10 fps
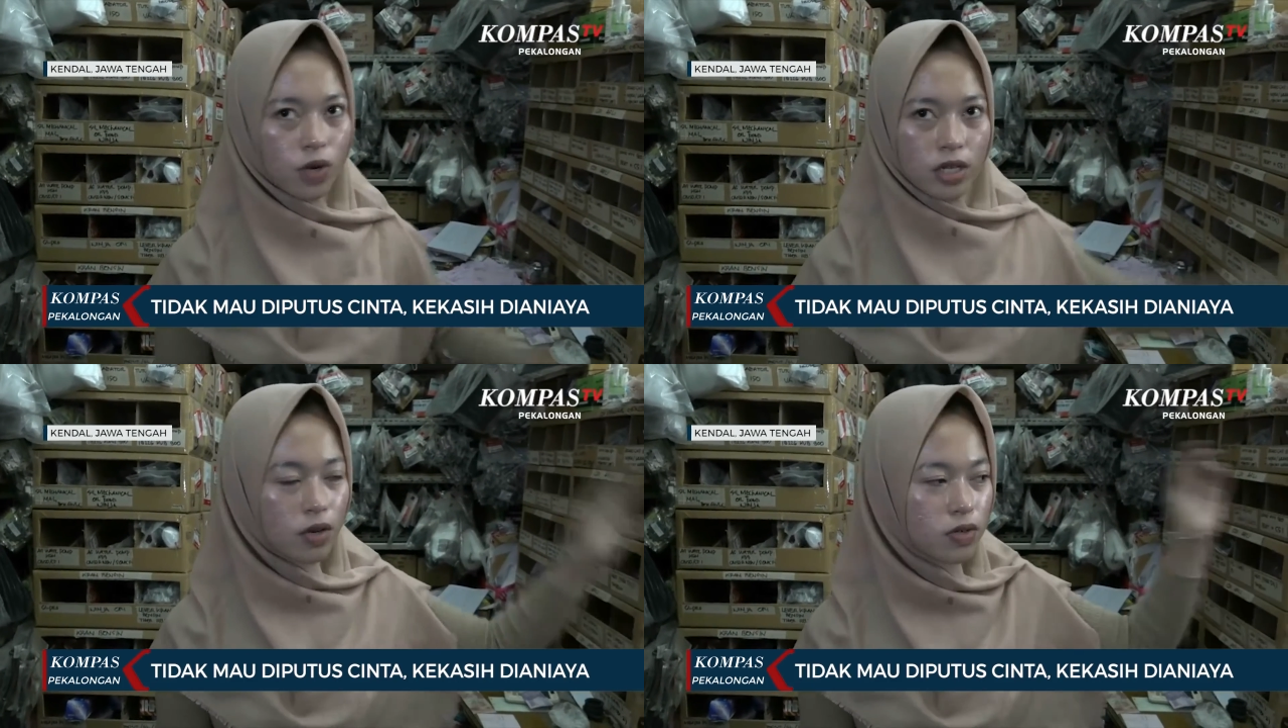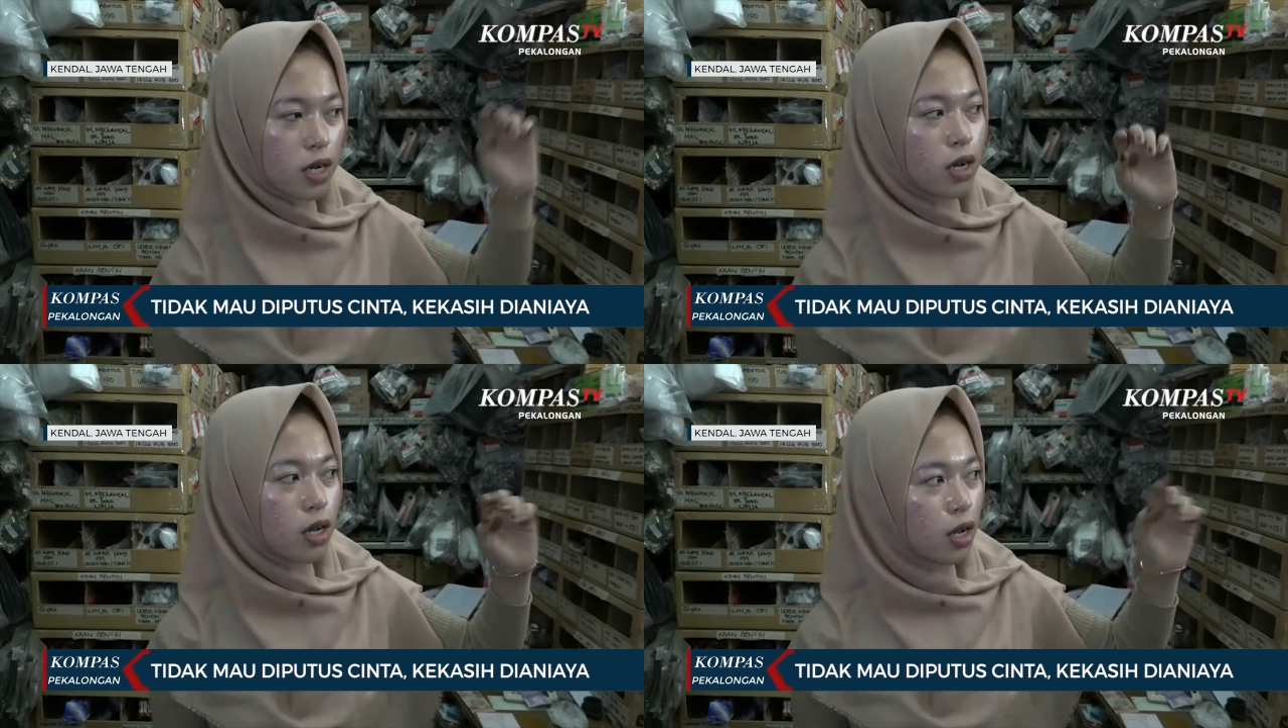semuanya
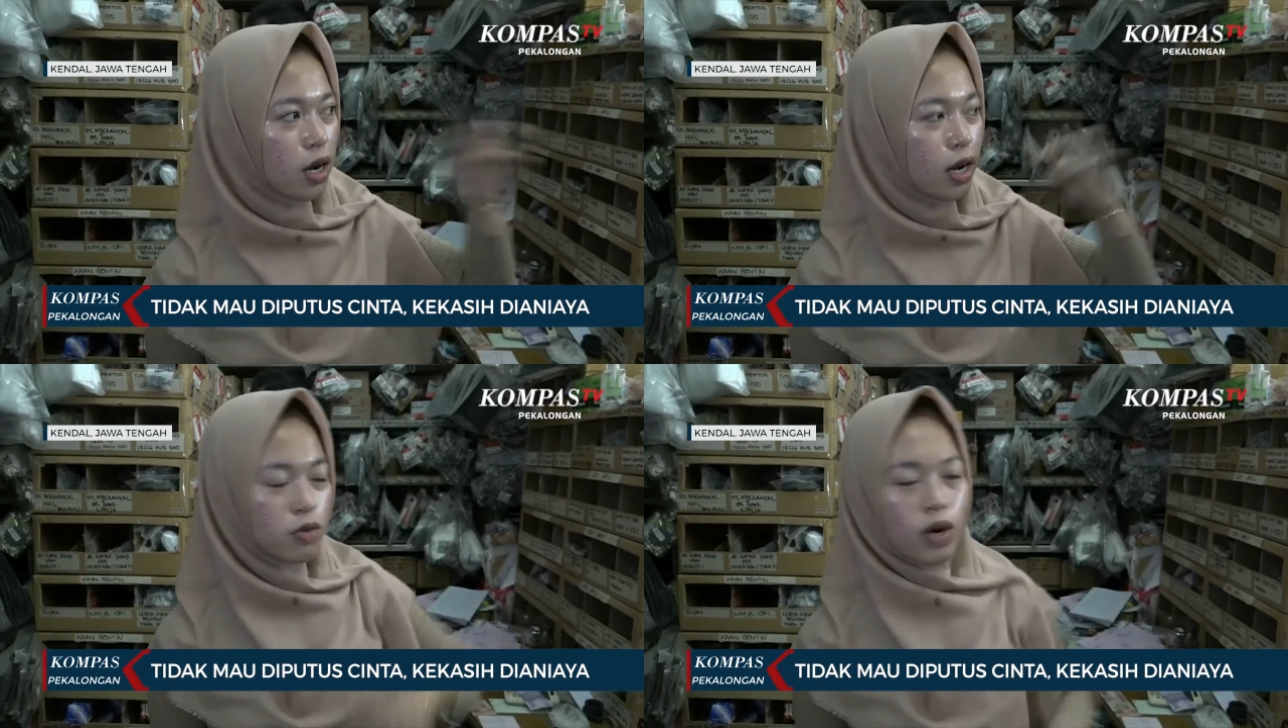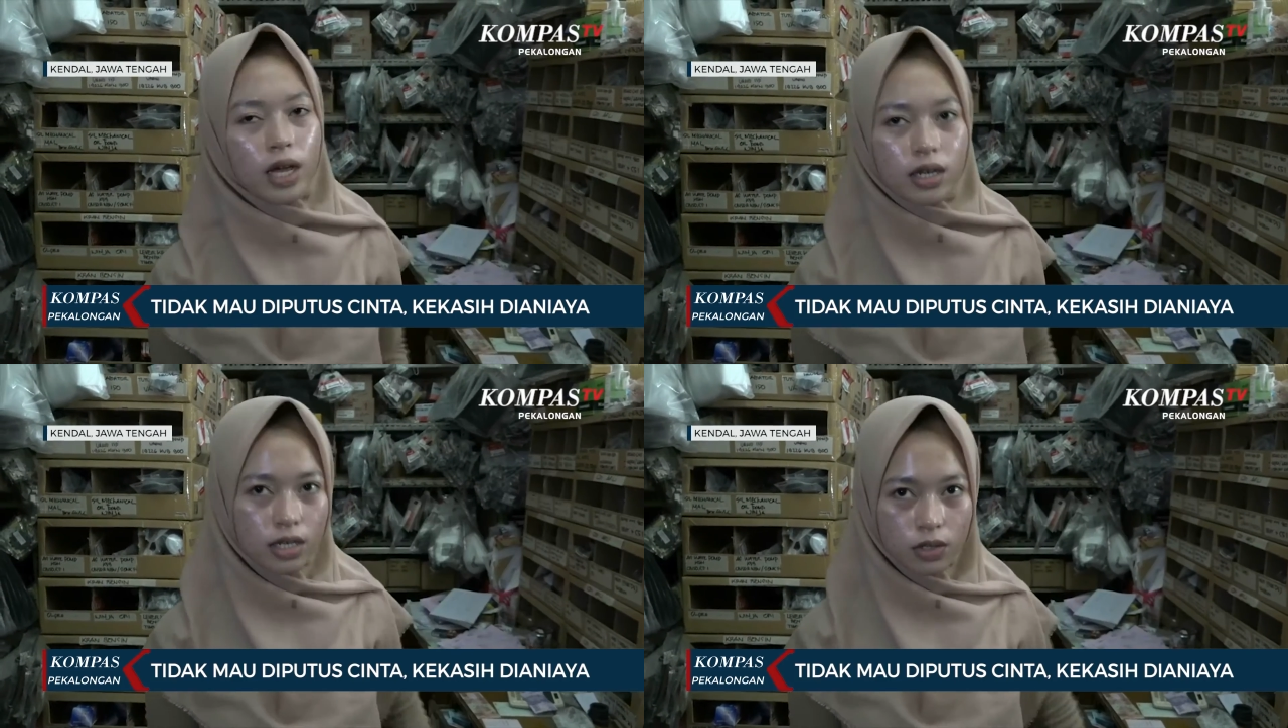udah
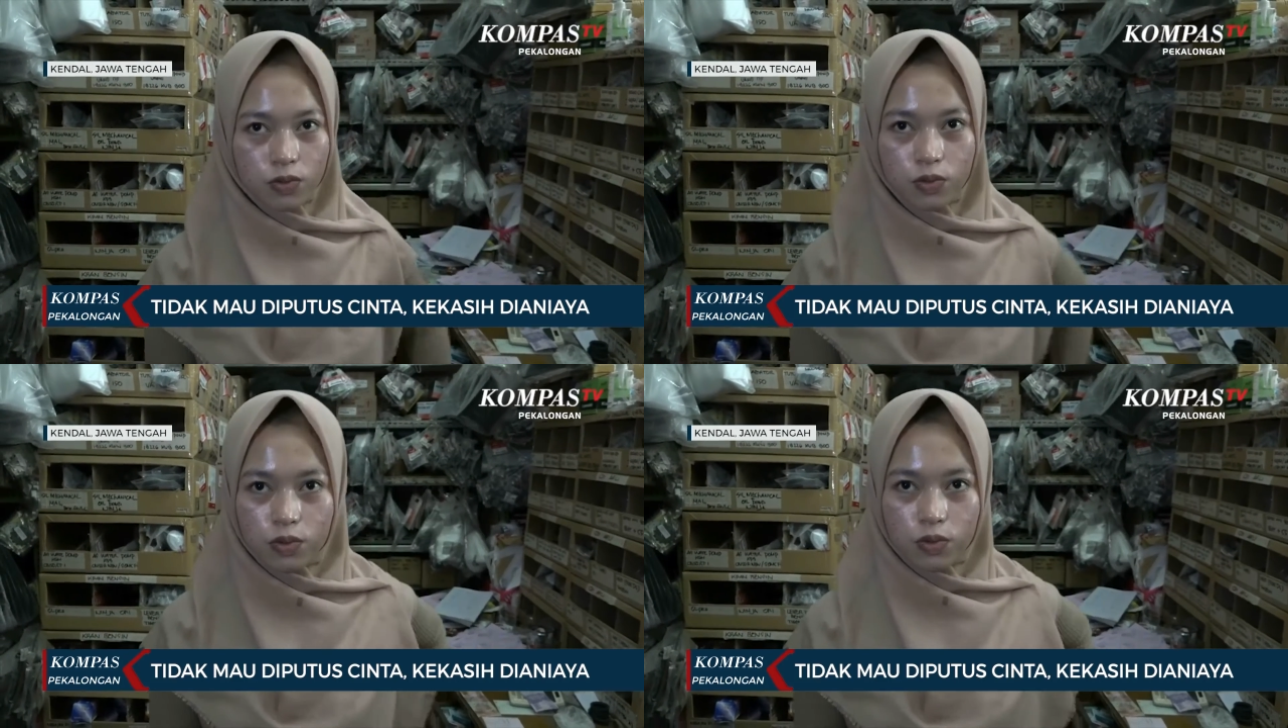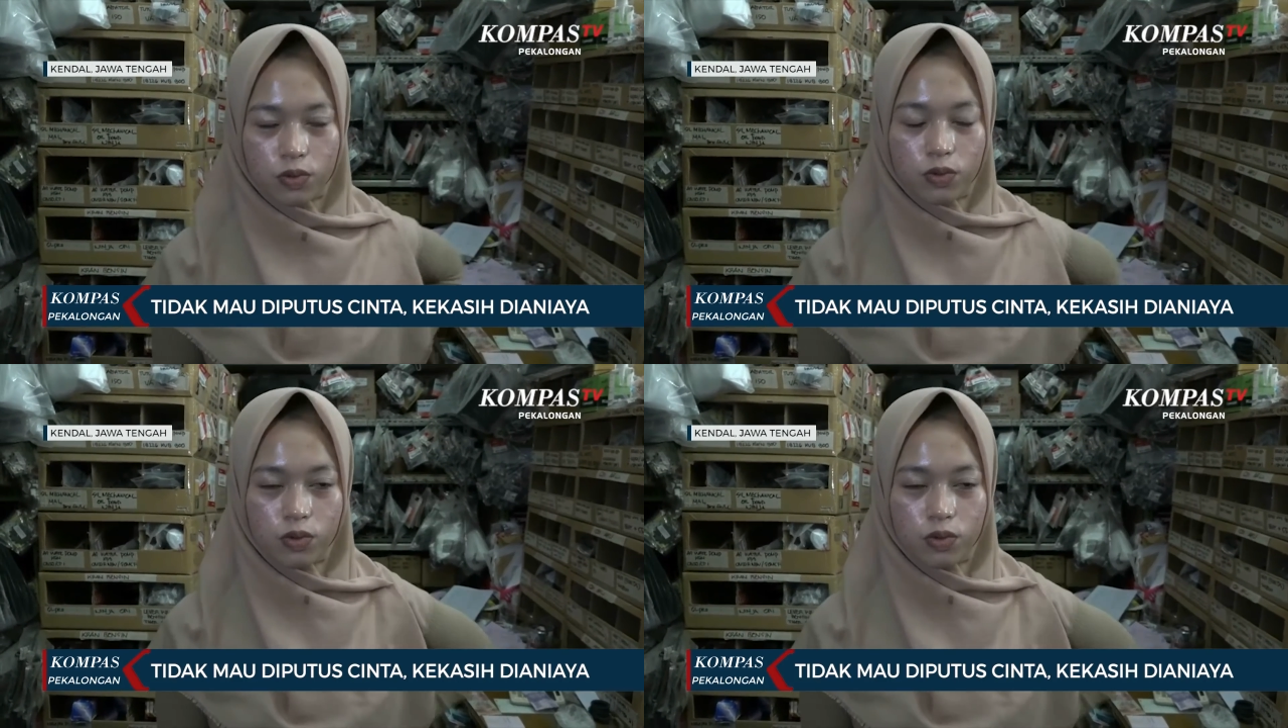langsung lari gitu.